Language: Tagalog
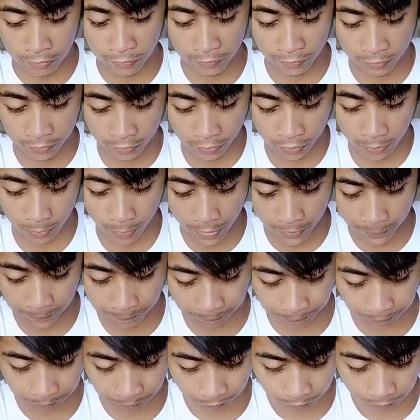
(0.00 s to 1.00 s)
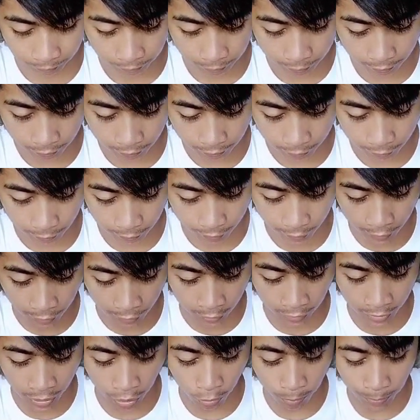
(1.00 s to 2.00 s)
Diba?
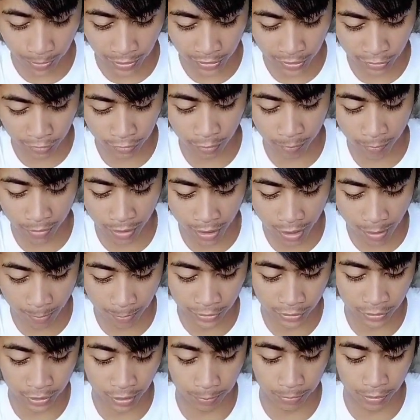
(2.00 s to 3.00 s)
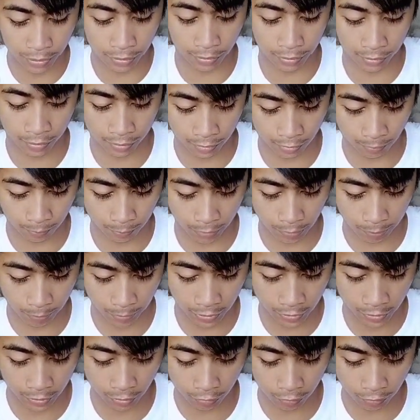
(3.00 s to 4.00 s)
Hindi ako mahilig sa mga matatamis. Mas
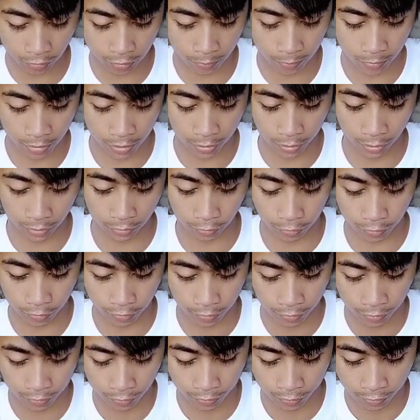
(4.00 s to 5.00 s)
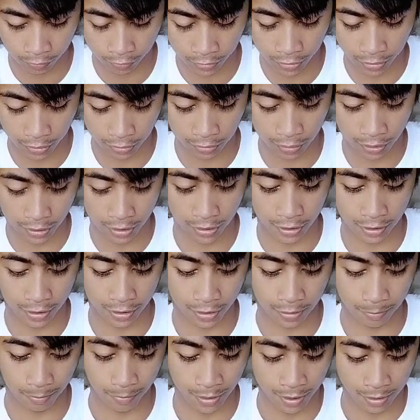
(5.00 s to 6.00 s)
mahilig ako sa mga ganito. Tsaka sa
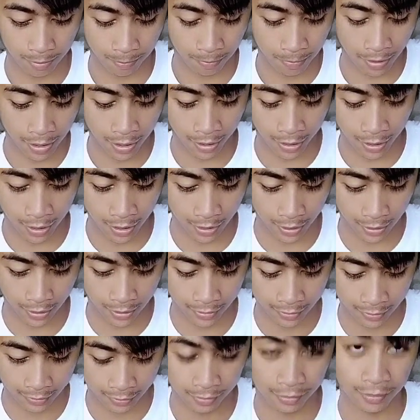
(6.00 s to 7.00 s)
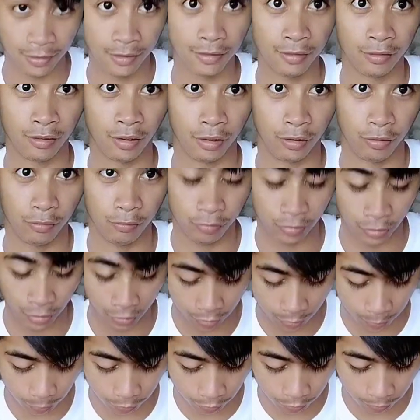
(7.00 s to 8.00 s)
ma- maanghang. Ayun,
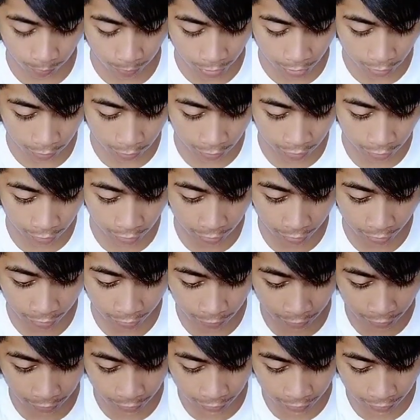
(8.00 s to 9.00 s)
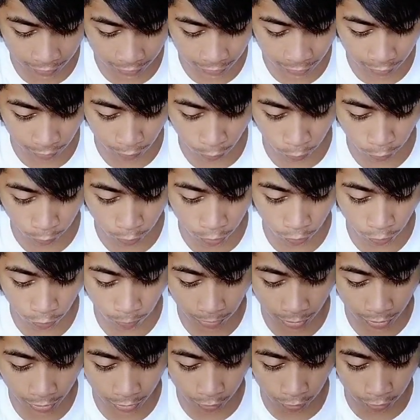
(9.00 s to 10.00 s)
tingnan mo yung mga sili ng suka ko
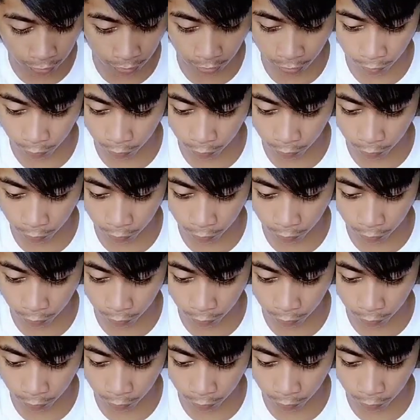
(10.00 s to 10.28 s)
mga dads.